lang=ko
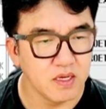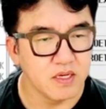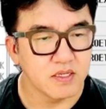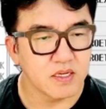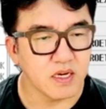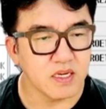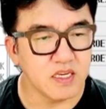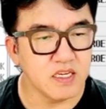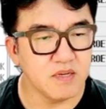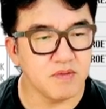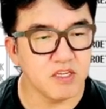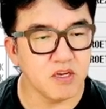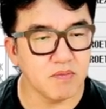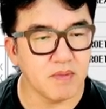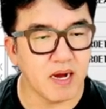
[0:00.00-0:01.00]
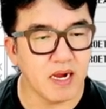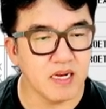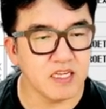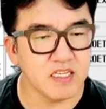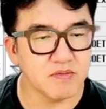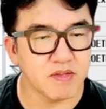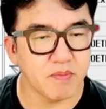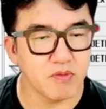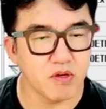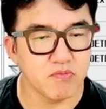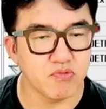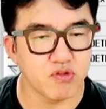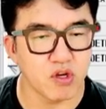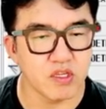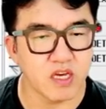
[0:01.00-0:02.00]
제가 22년 말
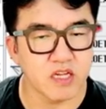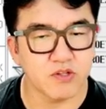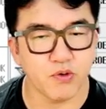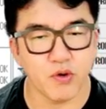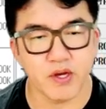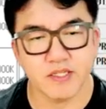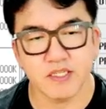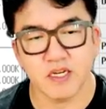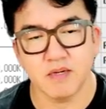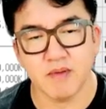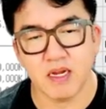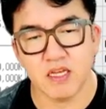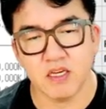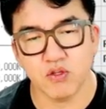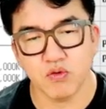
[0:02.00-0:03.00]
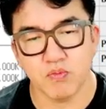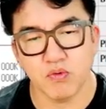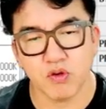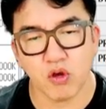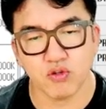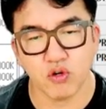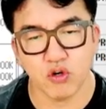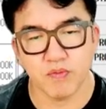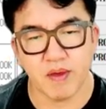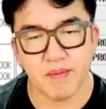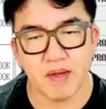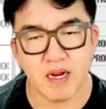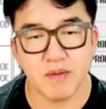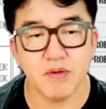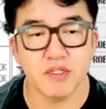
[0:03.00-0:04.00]
23년부터 이제 SOX를 많이 좀 본격적으로 매매를
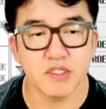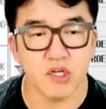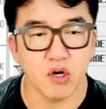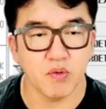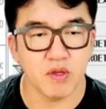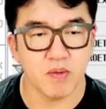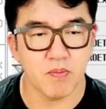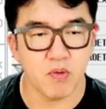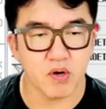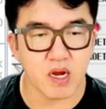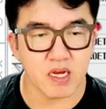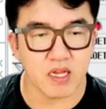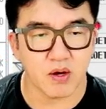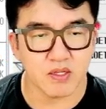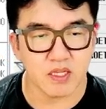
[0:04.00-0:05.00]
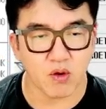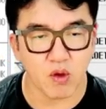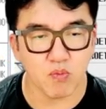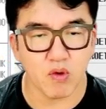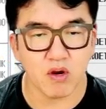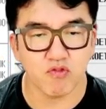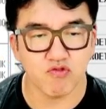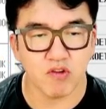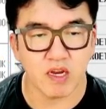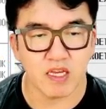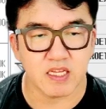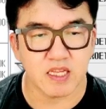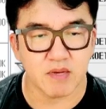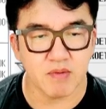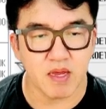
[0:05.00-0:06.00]
하면서 왜냐면 폭락이 나왔다고 횡보하는 구간이기
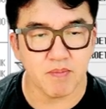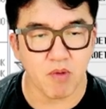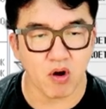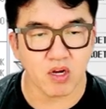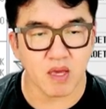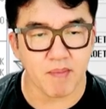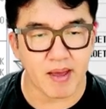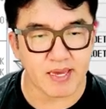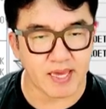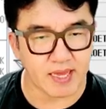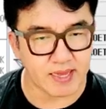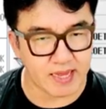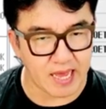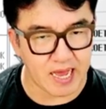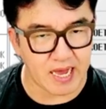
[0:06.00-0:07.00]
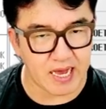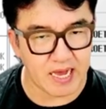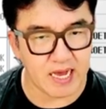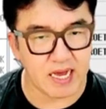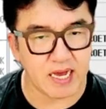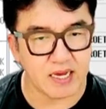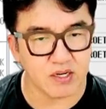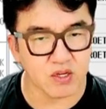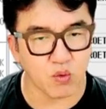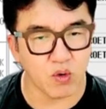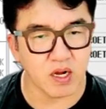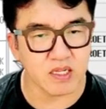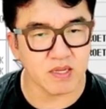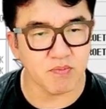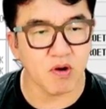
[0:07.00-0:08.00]
때문에 먹을 게 많겠다 이렇게
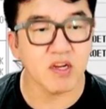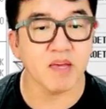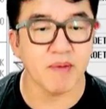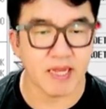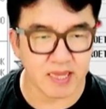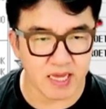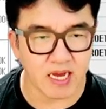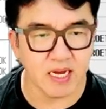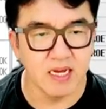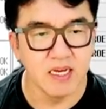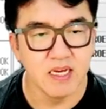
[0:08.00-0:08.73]
올라갈 때 먹을 게 많다